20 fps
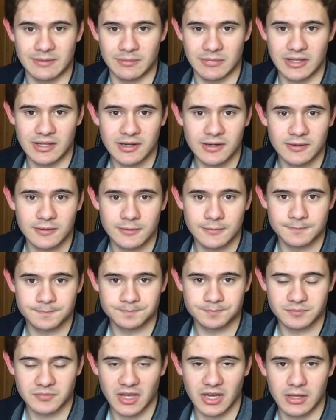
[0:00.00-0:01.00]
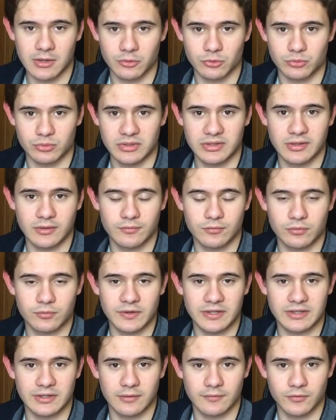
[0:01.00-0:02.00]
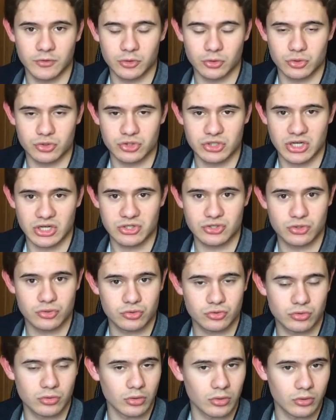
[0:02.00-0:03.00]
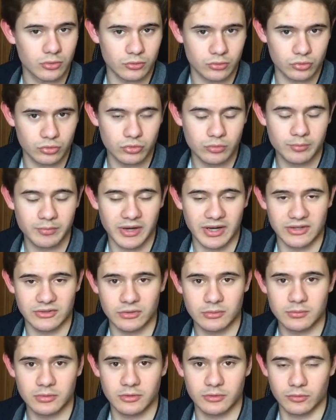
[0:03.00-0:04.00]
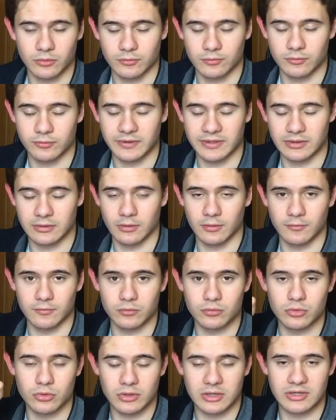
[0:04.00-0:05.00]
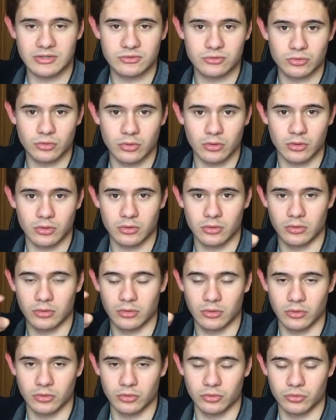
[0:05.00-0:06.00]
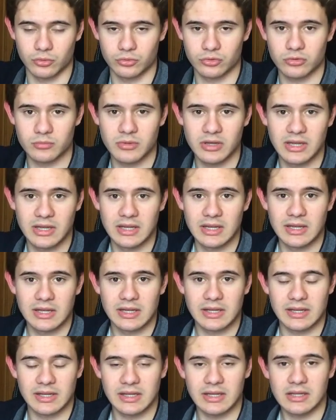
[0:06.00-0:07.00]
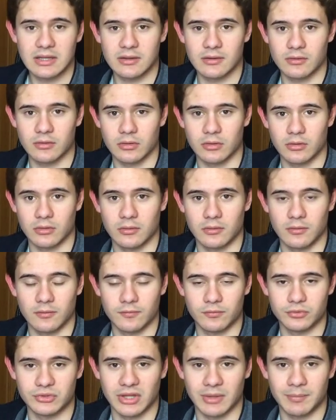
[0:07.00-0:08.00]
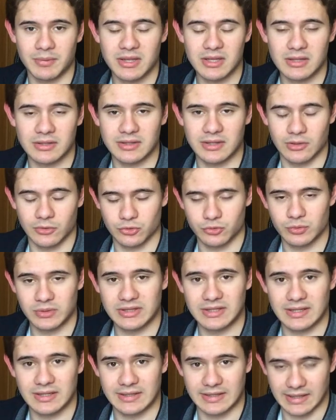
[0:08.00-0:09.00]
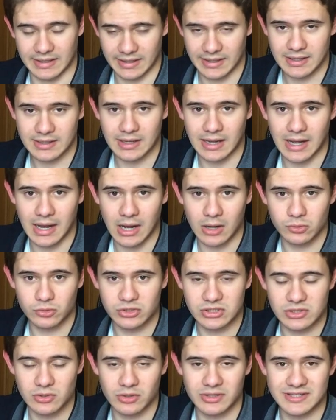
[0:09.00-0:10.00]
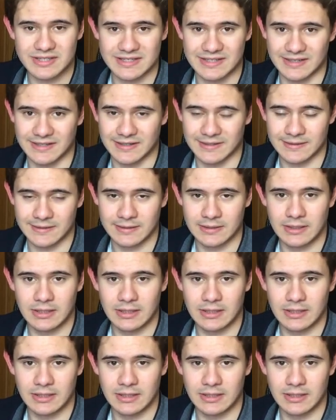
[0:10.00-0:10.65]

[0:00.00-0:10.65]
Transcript: Imir, et ensuite vous faites votre recherche sur YouTube par exemple, donc vous faites vous coller sur euh, YouTube et euh, vous tapez ensuite derrière audio knig.